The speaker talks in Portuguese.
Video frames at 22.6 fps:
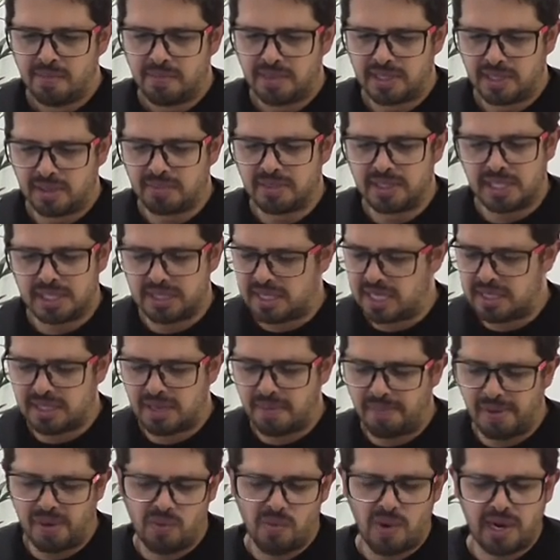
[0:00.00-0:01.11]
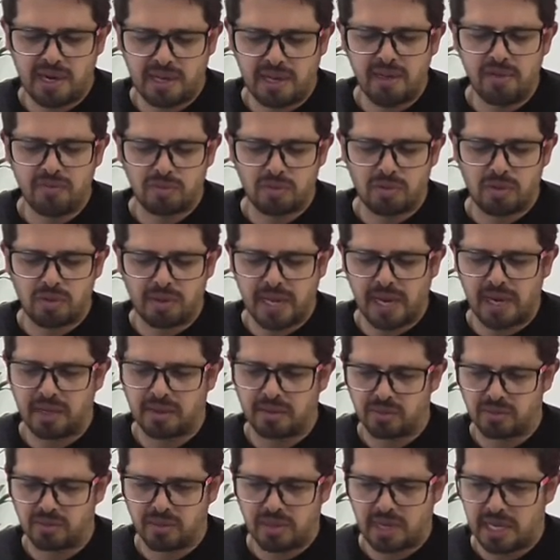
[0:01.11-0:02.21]
Mas digamos que você quisesse abrir um arquivo qualquer,
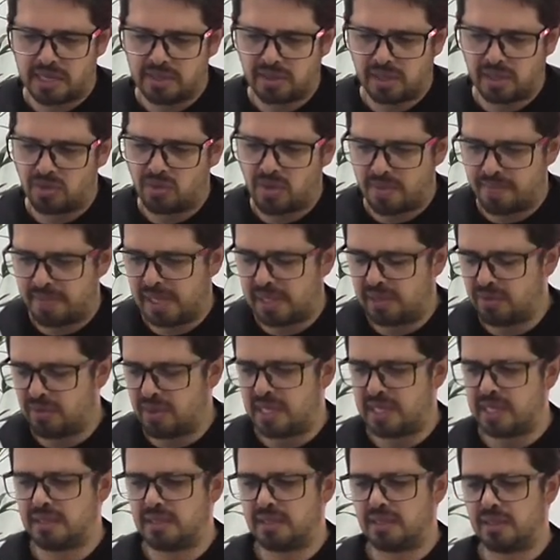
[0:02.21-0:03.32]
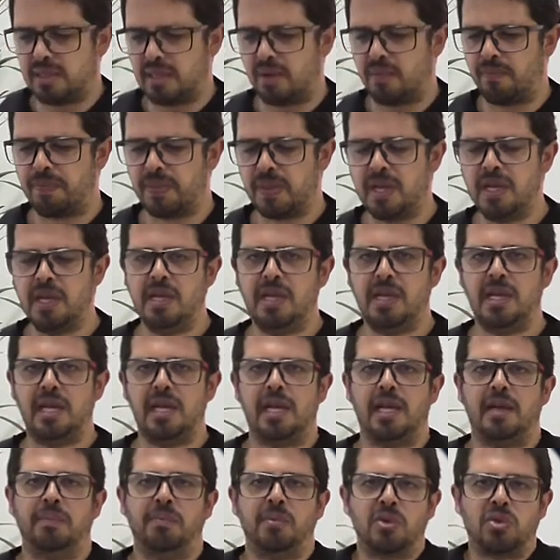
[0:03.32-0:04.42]
então no caso que estou abrindo esse e tal.
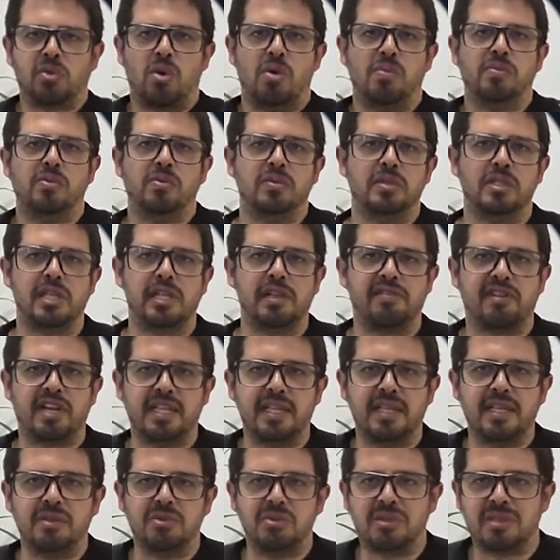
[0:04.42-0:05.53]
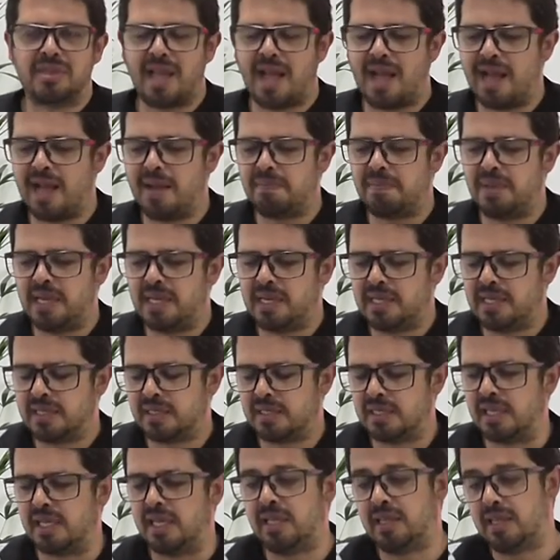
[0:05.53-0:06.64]
É muito comum a gente fica dando tab ali
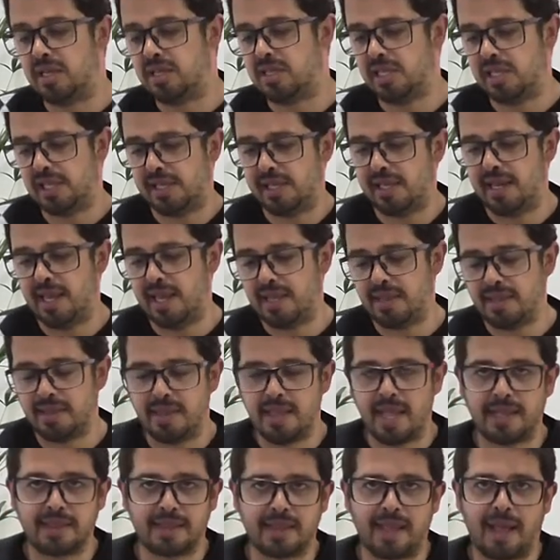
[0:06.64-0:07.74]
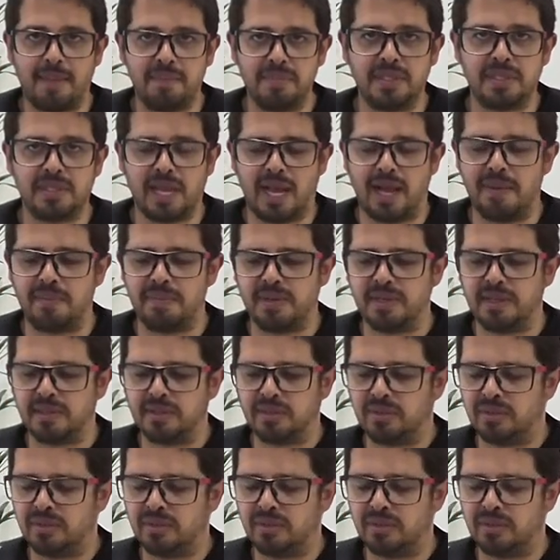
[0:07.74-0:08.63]
assim. E tem gente que nem dá tab sabe, né?